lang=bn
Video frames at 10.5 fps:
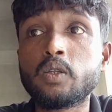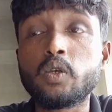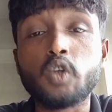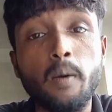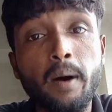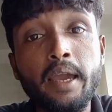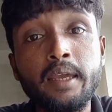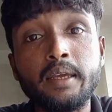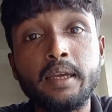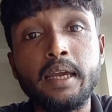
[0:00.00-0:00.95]
তো সবাই
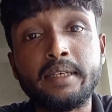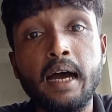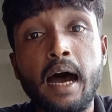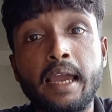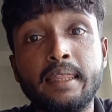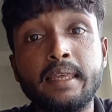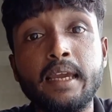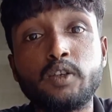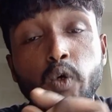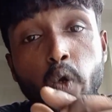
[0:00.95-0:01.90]
এটা আগের
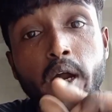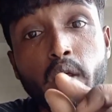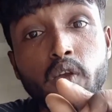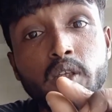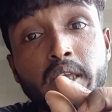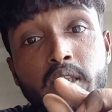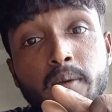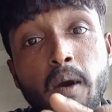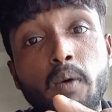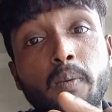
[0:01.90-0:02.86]
থেকে ছোটোখাটো যদি
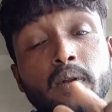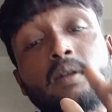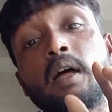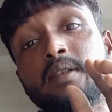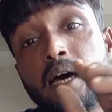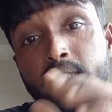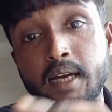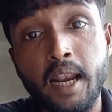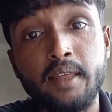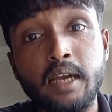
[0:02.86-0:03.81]
দেখতে পাও
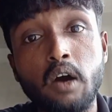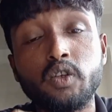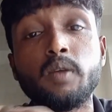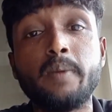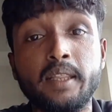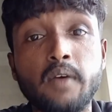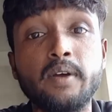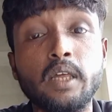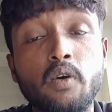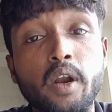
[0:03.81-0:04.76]
ডাক্তারখানায় যাও যদি ব্যথা
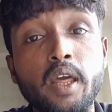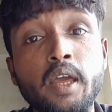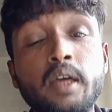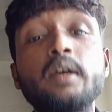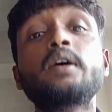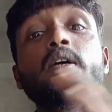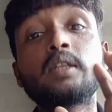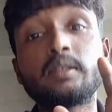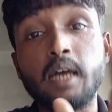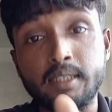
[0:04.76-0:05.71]
ব্যথা করে
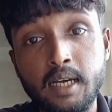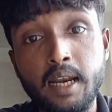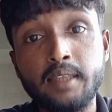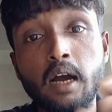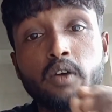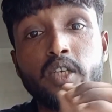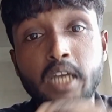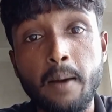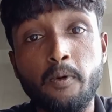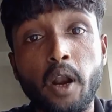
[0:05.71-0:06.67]
ডাক্তারখানে যাও
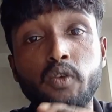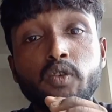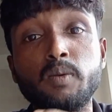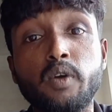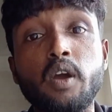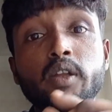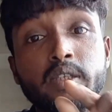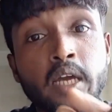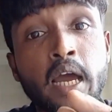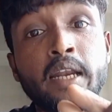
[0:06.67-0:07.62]
চেক আপ করাও যদি মনে হয়
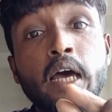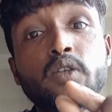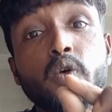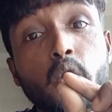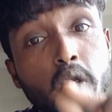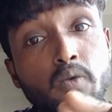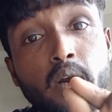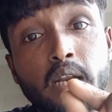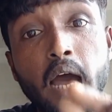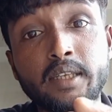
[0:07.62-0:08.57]
যে হ্যাঁ না ছোটো
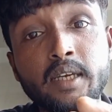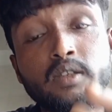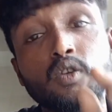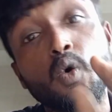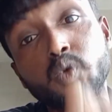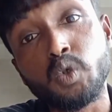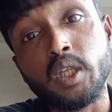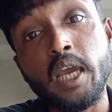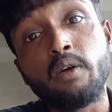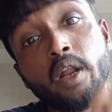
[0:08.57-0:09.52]
টিউমারটা আছে তো ওষুধ
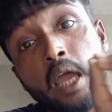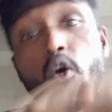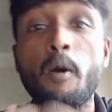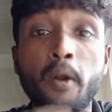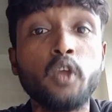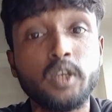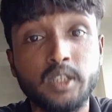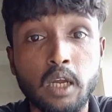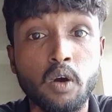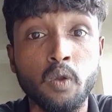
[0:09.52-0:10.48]
খেয়ে ওটাকে কমানোর
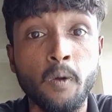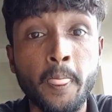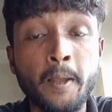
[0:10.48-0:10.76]
চেষ্টা করবো